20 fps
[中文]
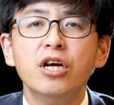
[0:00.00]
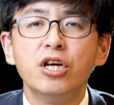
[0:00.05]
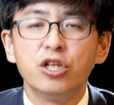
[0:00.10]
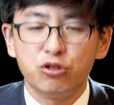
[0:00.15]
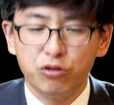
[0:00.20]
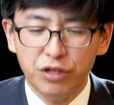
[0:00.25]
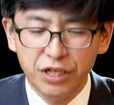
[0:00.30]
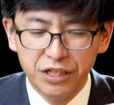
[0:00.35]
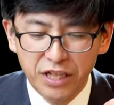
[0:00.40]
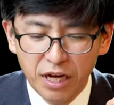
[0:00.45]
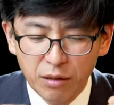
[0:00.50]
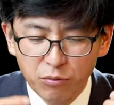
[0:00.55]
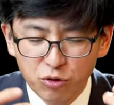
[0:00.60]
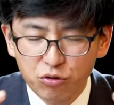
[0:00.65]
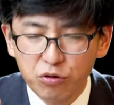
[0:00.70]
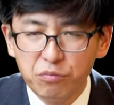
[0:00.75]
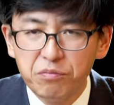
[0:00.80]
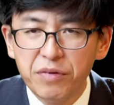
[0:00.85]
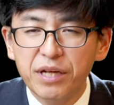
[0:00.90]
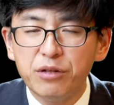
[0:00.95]
所以他们
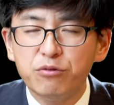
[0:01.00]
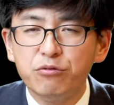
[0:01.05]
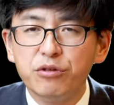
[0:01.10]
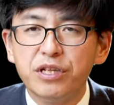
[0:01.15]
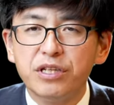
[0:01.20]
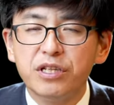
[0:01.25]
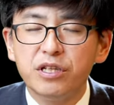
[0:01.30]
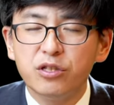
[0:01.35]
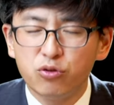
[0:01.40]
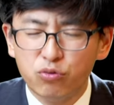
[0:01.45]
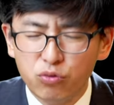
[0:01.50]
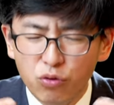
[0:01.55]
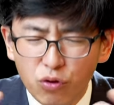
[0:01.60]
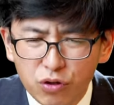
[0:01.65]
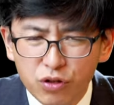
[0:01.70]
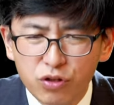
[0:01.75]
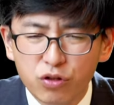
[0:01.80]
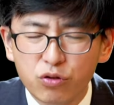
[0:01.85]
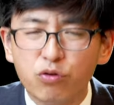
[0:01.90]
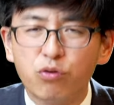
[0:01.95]
所面对的
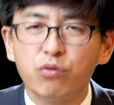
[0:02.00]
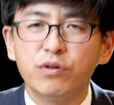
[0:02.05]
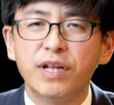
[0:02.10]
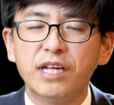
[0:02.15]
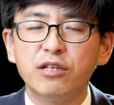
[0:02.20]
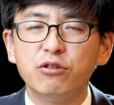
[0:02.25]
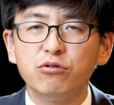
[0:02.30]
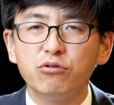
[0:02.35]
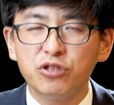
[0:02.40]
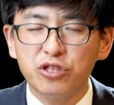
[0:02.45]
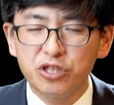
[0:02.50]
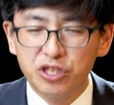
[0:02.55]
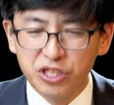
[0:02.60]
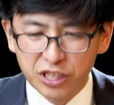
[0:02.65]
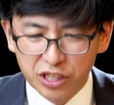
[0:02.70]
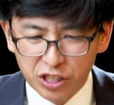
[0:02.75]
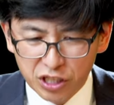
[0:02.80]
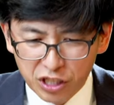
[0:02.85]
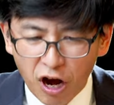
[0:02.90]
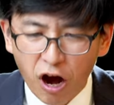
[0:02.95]
所有的苦难都
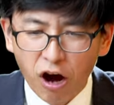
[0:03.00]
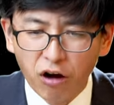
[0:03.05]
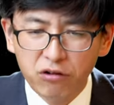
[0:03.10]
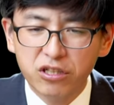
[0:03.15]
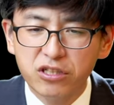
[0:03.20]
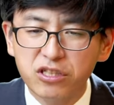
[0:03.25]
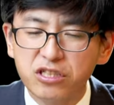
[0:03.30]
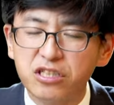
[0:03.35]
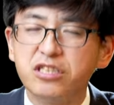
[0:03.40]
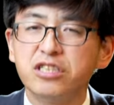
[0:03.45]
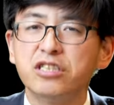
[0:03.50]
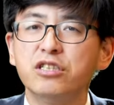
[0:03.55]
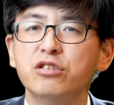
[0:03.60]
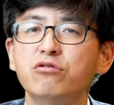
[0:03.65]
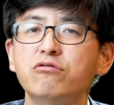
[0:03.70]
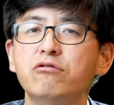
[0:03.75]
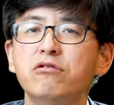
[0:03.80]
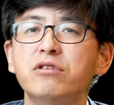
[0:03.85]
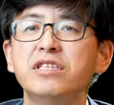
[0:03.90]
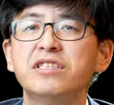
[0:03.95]
是靠着自己的
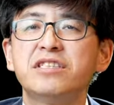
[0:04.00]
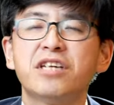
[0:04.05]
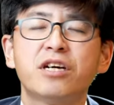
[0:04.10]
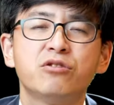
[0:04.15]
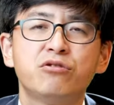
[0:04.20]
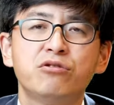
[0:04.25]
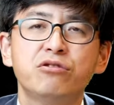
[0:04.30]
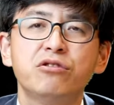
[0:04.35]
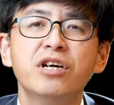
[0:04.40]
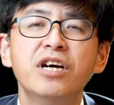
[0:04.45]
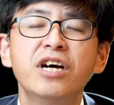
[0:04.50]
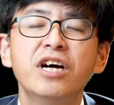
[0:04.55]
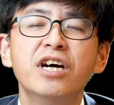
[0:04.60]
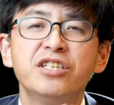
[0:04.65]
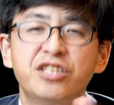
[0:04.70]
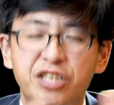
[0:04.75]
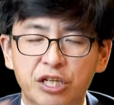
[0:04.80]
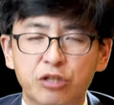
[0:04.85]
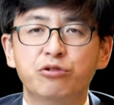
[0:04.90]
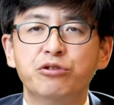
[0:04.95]
努力想去
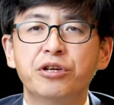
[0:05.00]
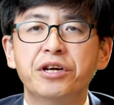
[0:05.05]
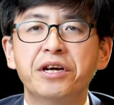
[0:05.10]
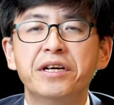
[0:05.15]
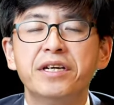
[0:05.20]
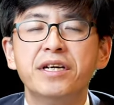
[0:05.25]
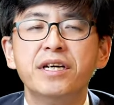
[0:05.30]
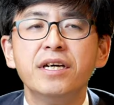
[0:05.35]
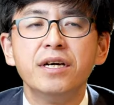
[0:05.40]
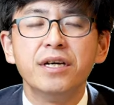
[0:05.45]
解决。